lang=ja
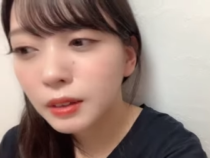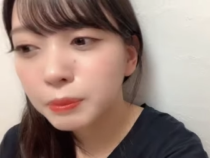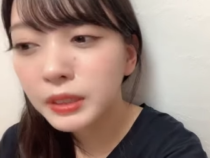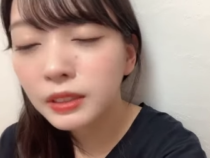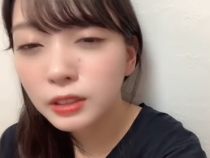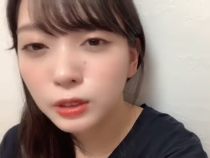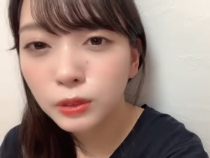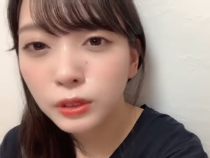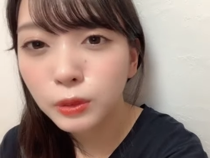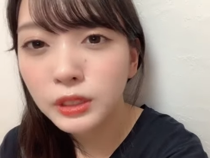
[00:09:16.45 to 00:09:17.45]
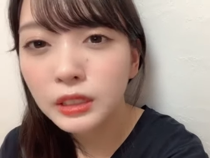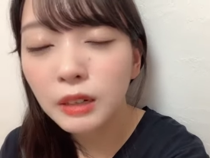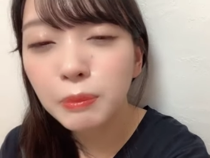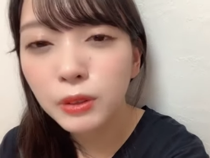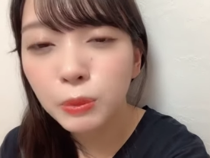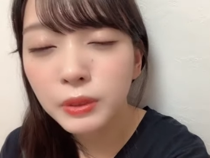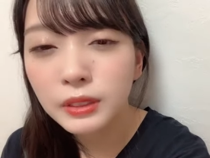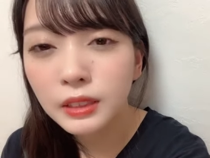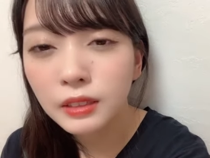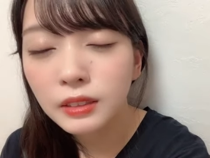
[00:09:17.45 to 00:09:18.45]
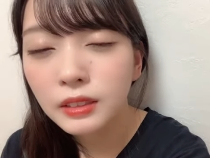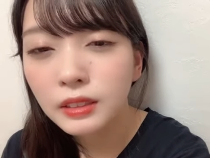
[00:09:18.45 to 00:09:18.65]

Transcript: みんなすごい5時間目の皆さん